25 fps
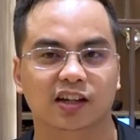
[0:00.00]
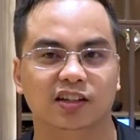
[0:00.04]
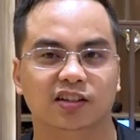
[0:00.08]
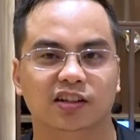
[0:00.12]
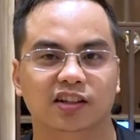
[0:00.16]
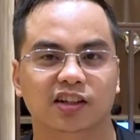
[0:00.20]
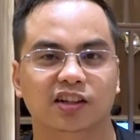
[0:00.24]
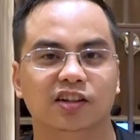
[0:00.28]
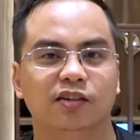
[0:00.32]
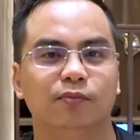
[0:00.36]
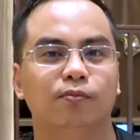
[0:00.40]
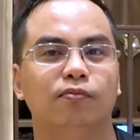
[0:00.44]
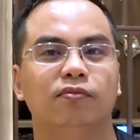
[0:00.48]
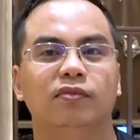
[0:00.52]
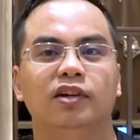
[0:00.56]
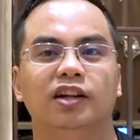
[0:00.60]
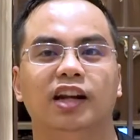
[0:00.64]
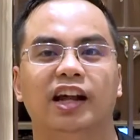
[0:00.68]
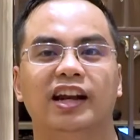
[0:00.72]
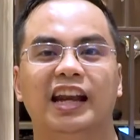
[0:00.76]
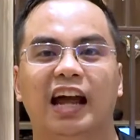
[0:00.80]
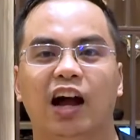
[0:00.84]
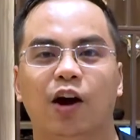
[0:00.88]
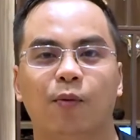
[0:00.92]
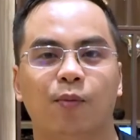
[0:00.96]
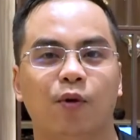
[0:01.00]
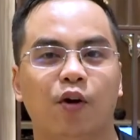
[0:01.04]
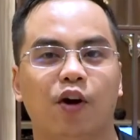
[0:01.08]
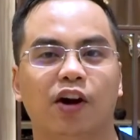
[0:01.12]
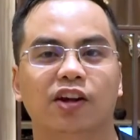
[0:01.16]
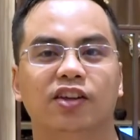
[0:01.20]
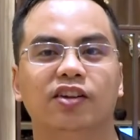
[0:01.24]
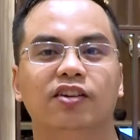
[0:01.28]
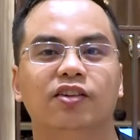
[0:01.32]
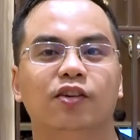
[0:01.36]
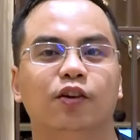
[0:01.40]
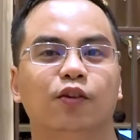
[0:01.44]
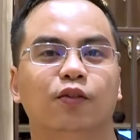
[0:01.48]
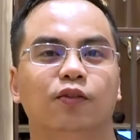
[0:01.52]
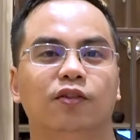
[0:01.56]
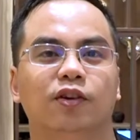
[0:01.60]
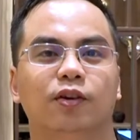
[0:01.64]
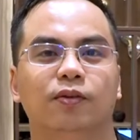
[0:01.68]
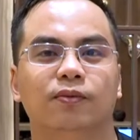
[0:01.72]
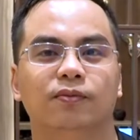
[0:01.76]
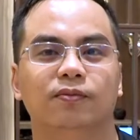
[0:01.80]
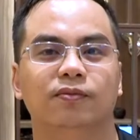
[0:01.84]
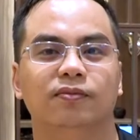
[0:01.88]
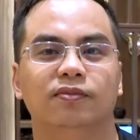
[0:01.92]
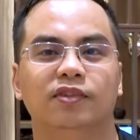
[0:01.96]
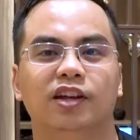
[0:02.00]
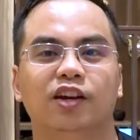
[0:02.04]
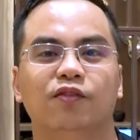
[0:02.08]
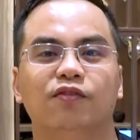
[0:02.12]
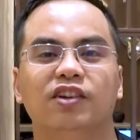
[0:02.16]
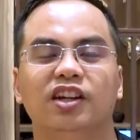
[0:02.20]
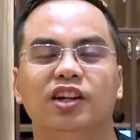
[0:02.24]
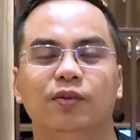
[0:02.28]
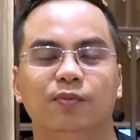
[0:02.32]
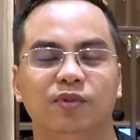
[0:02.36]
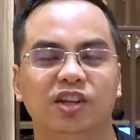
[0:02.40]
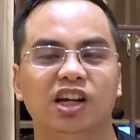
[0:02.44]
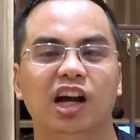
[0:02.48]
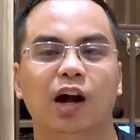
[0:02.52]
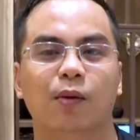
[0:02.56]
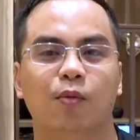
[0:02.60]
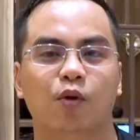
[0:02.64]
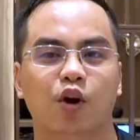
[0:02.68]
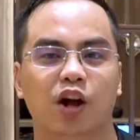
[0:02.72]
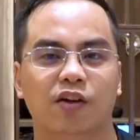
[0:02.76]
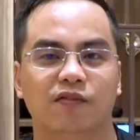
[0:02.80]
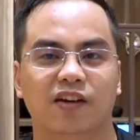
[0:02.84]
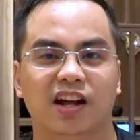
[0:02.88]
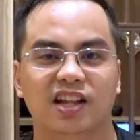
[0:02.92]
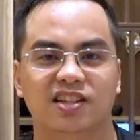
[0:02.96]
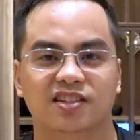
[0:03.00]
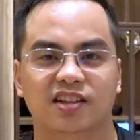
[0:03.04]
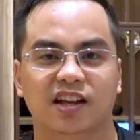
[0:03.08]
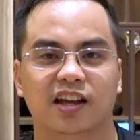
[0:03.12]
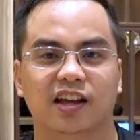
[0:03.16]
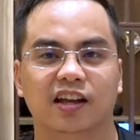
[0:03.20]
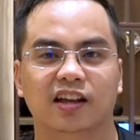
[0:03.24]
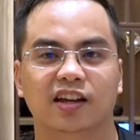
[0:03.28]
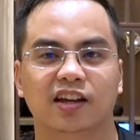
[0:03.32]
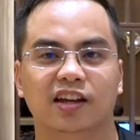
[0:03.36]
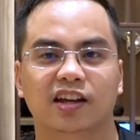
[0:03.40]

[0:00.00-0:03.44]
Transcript: chỉ có người lãnh đạo học hỏi chứ còn nhân viên cũng chưa học hỏi, và anh sẽ